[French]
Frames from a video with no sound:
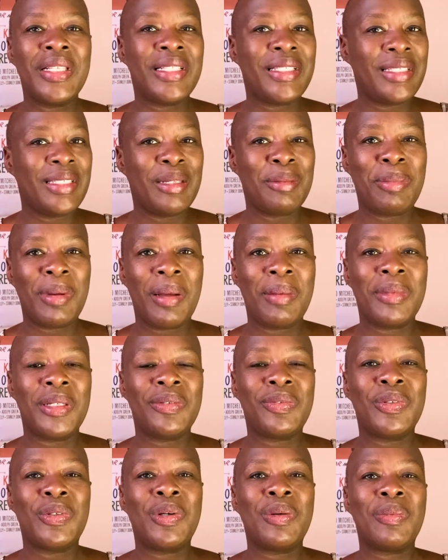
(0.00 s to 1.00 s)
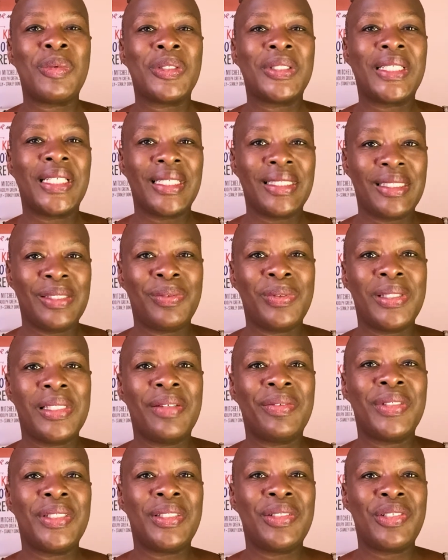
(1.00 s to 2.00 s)
N'hésitez pas à mettre vos commentaires si vous
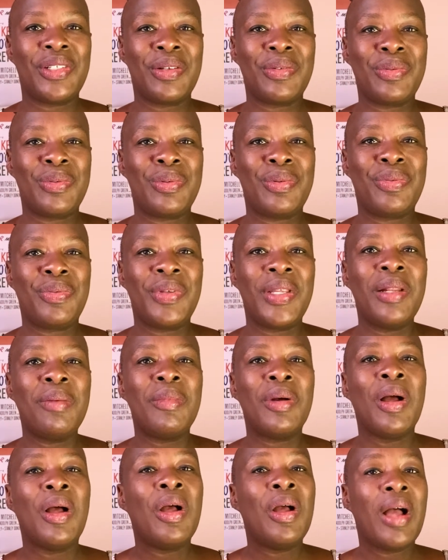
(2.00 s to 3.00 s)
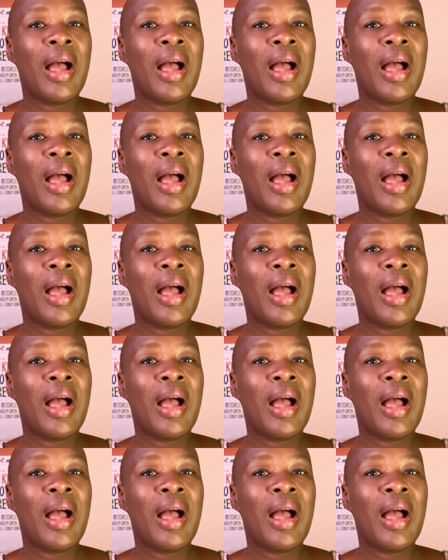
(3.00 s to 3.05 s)
avez déjà vu le film.